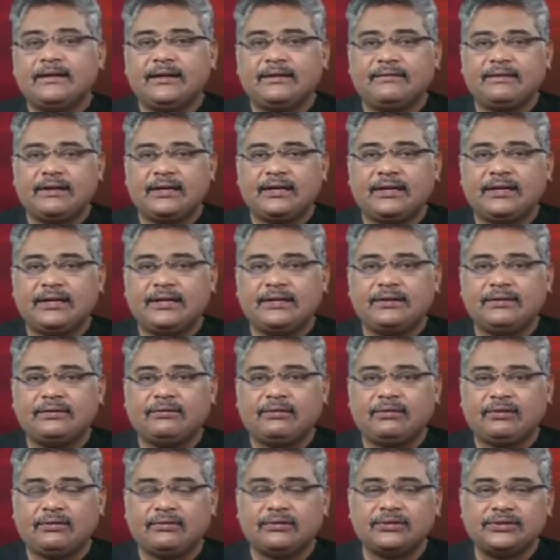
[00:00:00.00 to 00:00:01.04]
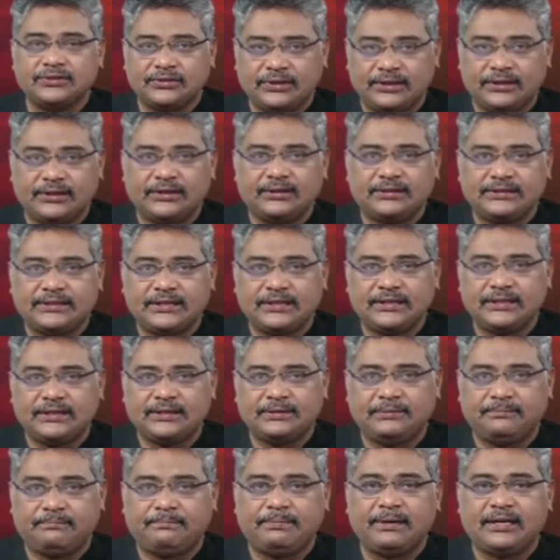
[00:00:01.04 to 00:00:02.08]
ఇవా ఒకరోజు స
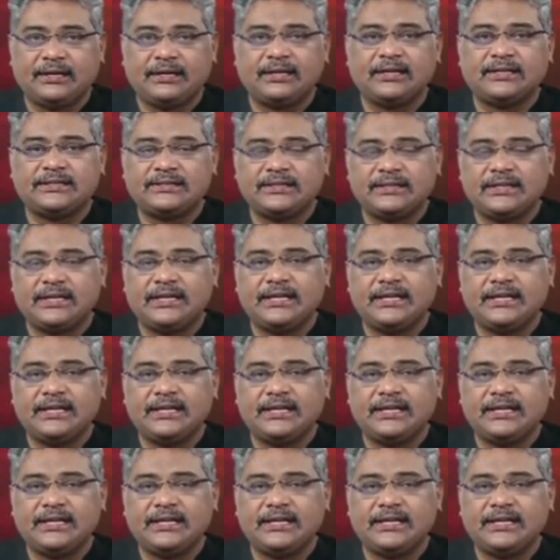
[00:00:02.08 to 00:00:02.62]
పర్టికులర్